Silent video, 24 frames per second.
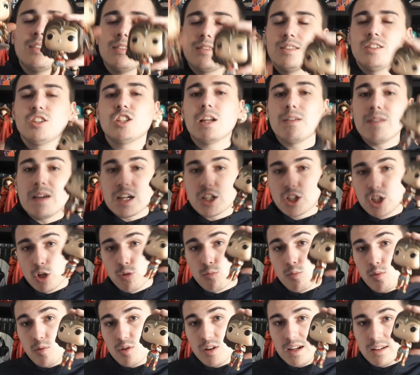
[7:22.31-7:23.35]
si je l'avais achetée au
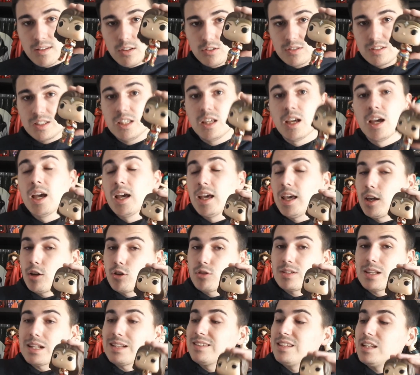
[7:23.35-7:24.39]
moment de la sortie et que
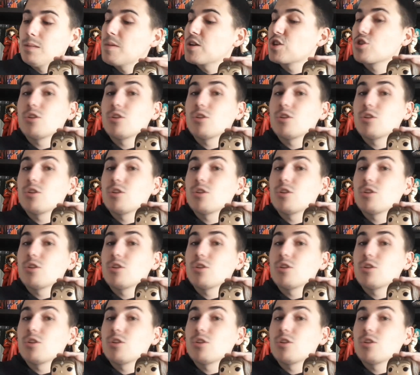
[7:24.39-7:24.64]
celle-ci, bah,